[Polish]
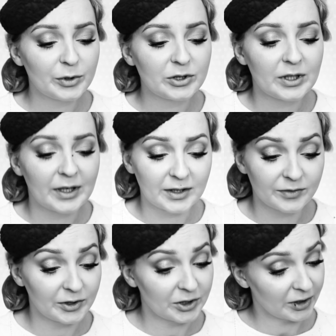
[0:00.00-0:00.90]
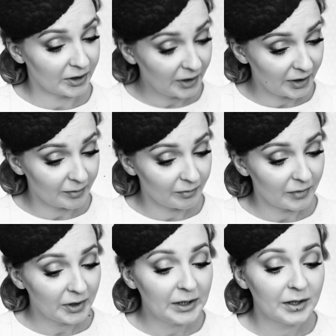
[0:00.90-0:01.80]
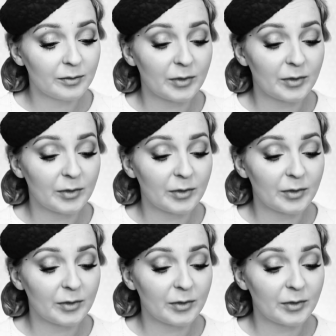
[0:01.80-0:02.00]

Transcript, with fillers: być raz wykrzyknikiem, innym